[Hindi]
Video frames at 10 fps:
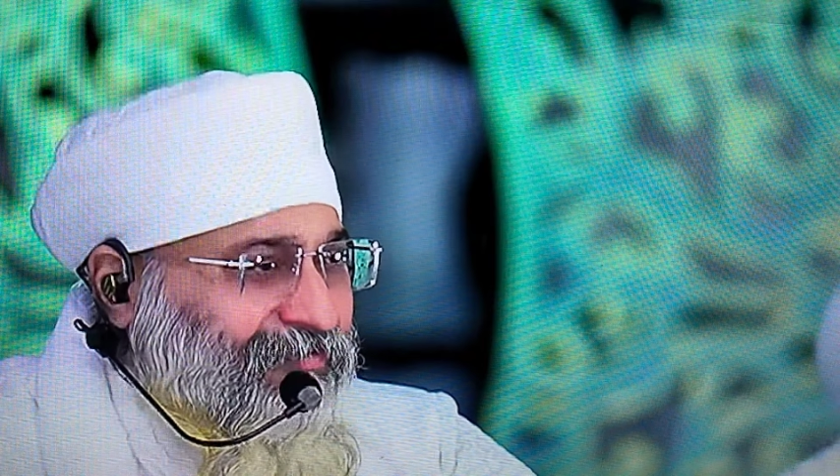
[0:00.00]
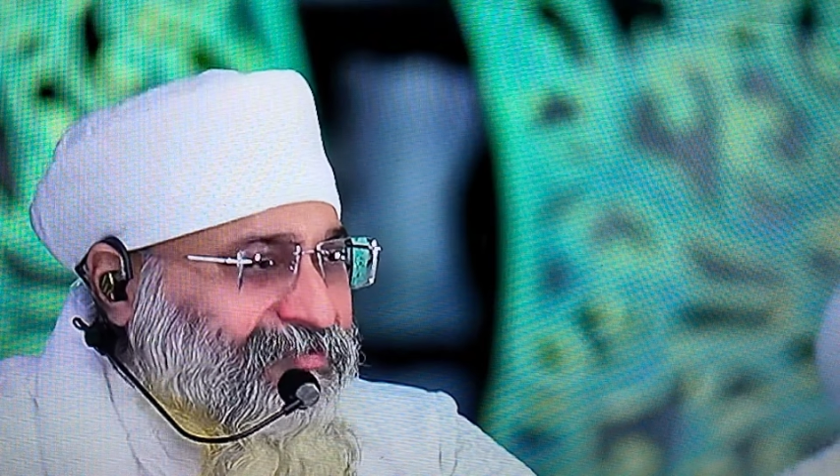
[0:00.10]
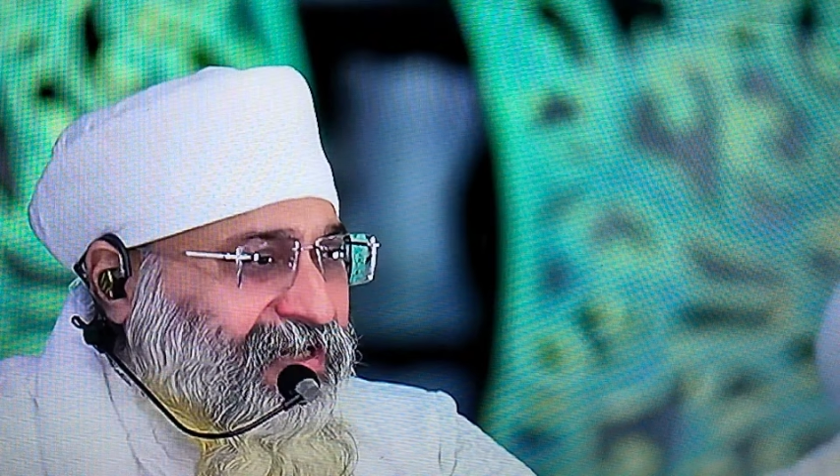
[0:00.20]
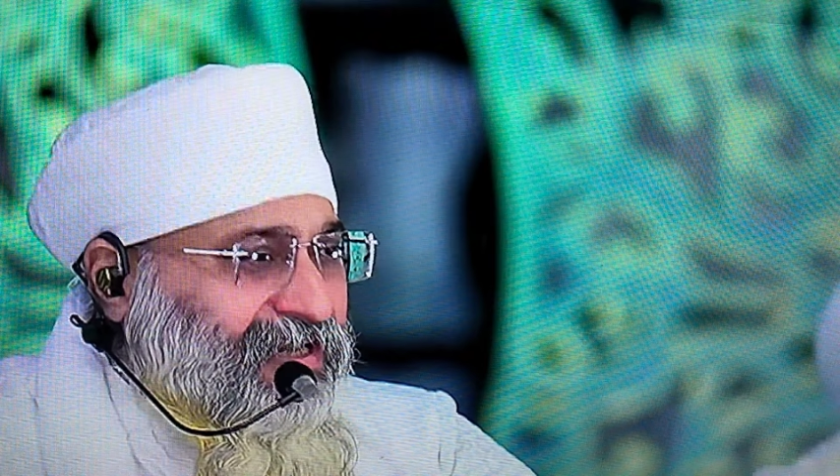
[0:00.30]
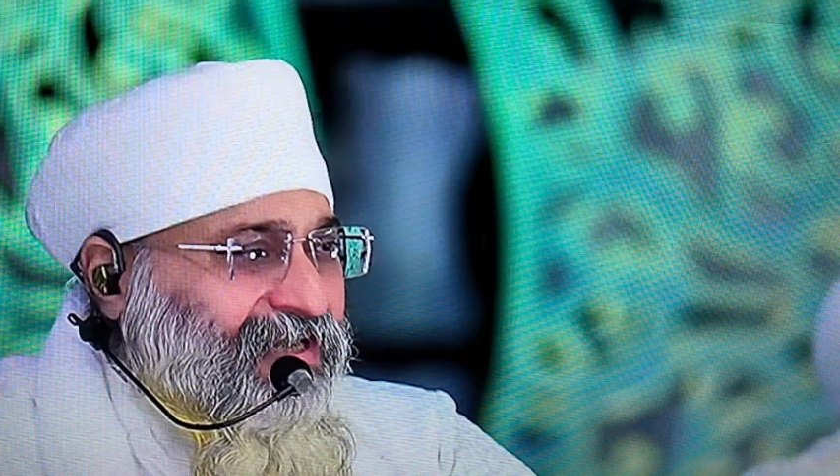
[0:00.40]

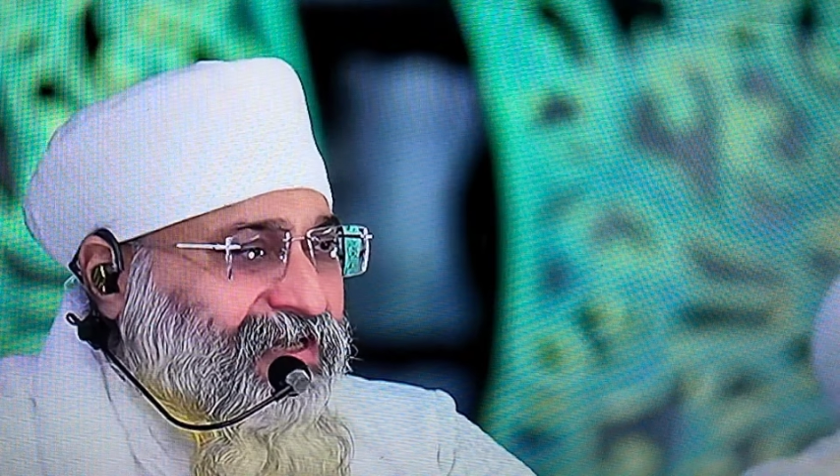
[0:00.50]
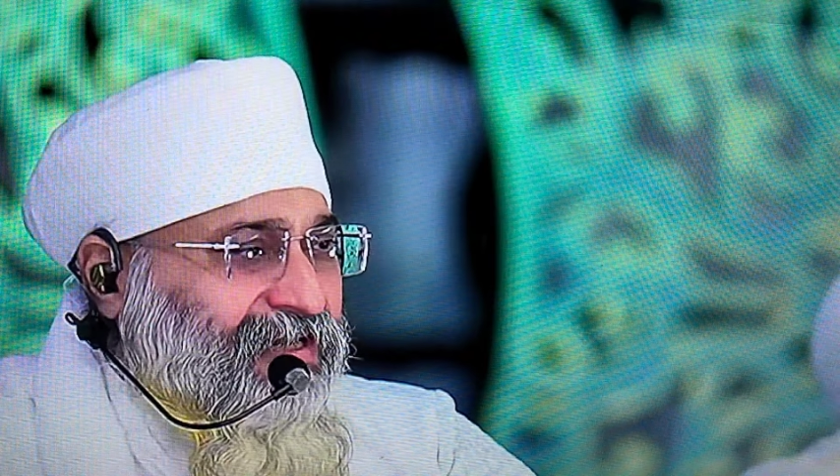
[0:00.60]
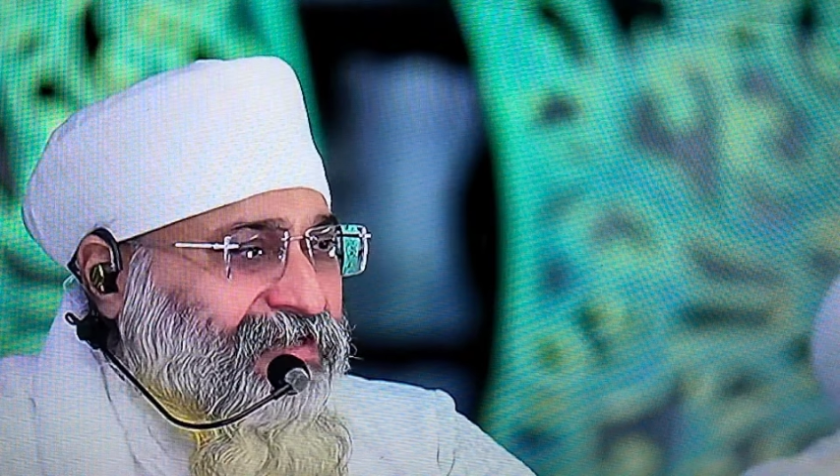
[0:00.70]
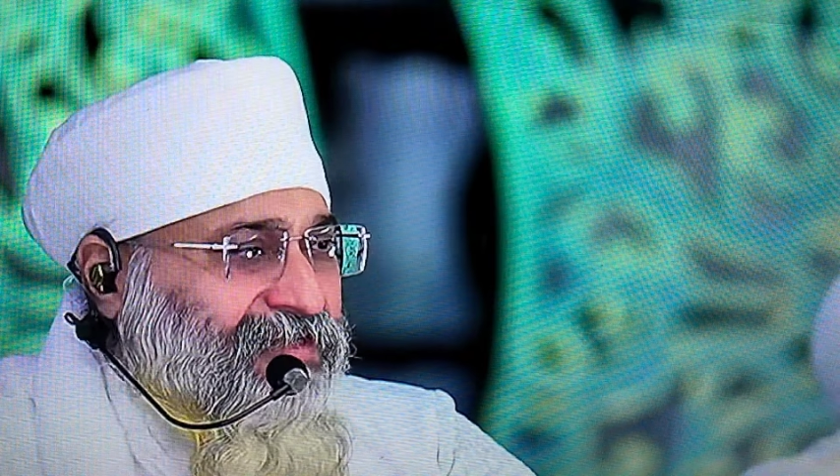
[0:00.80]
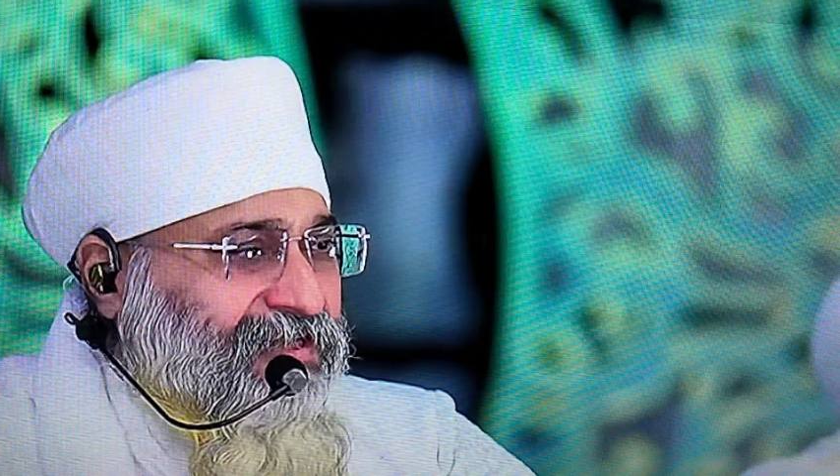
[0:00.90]
पवित्र नहीं
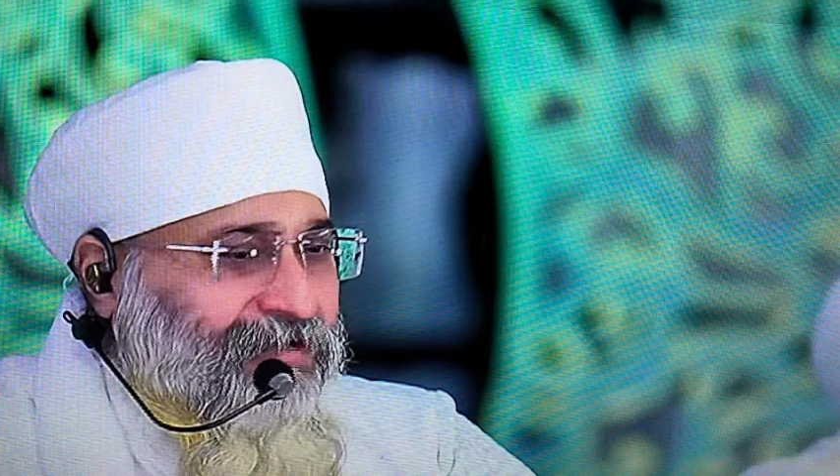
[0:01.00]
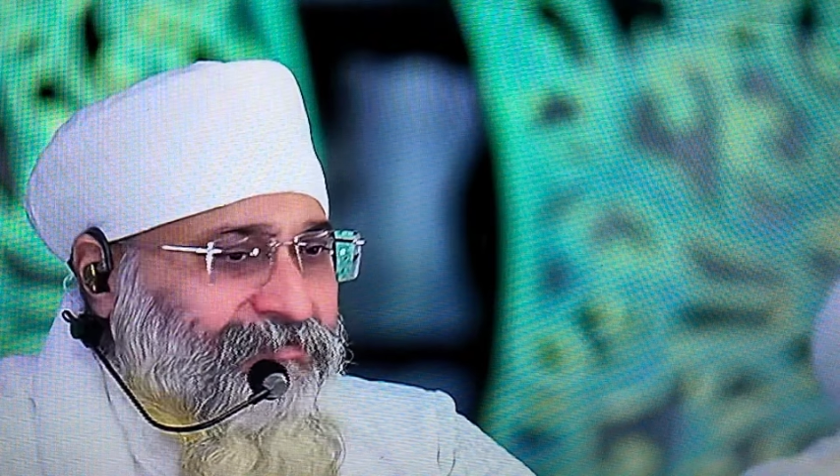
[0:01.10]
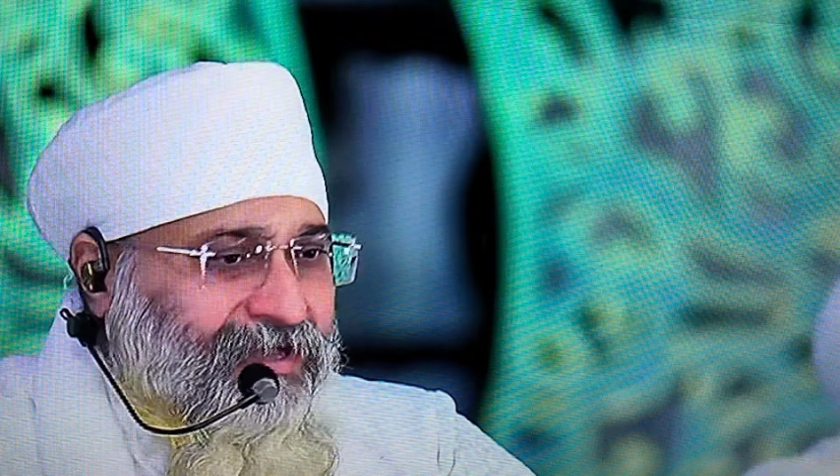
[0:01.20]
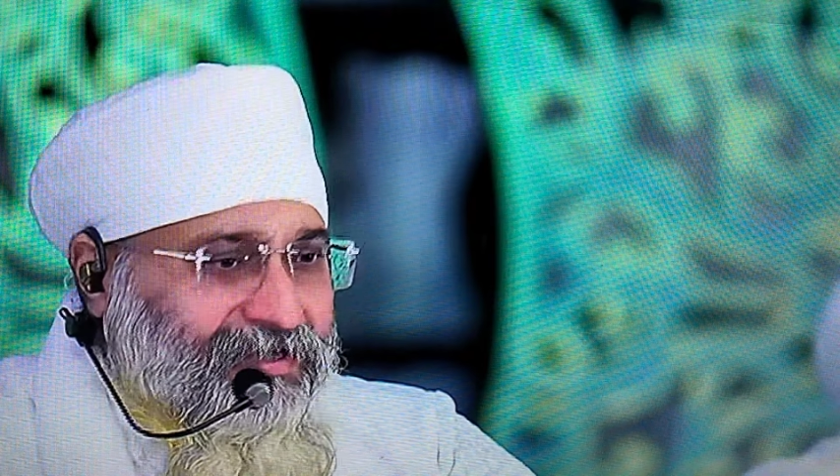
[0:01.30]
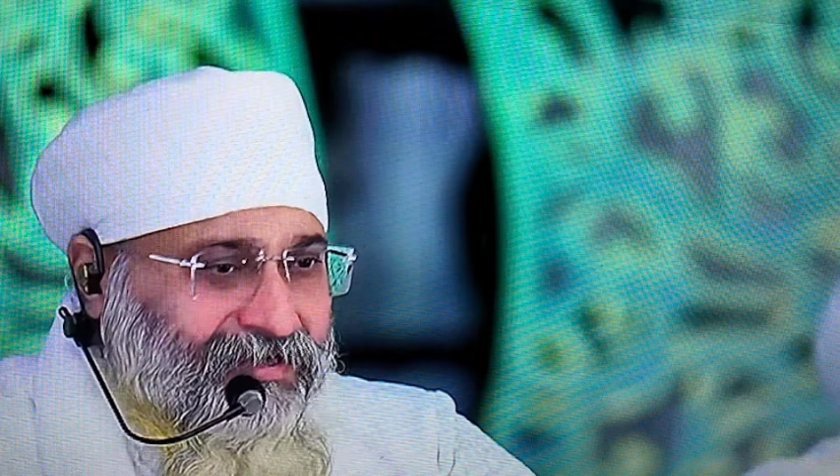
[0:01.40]
कर लेता
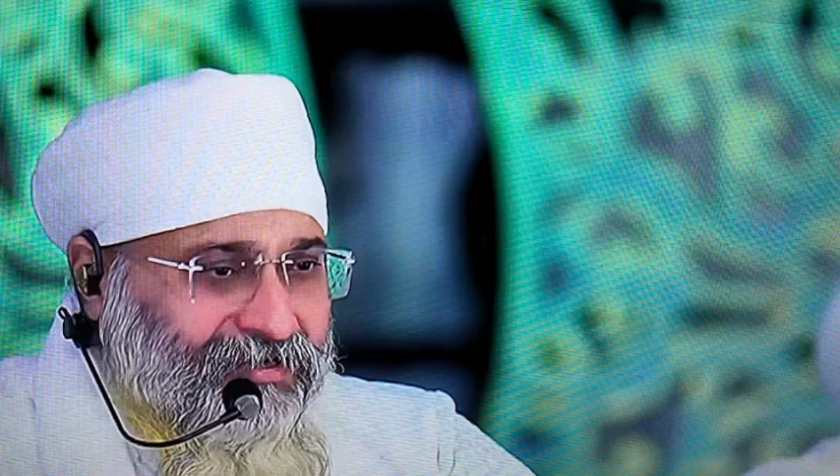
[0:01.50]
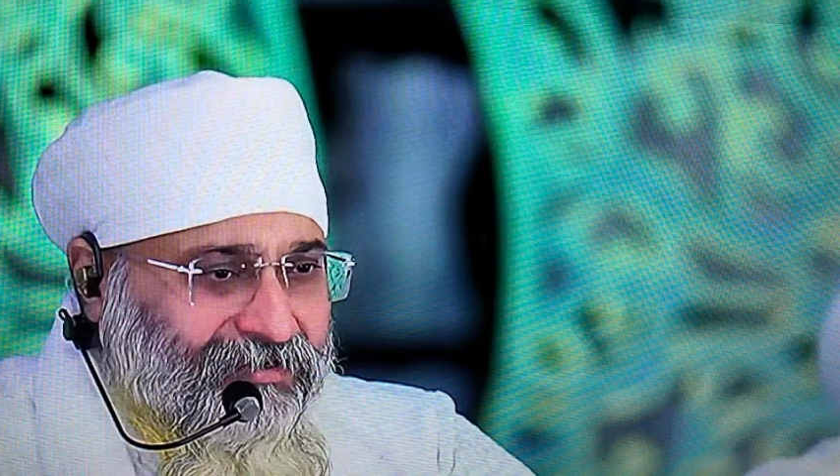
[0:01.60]
राम कह के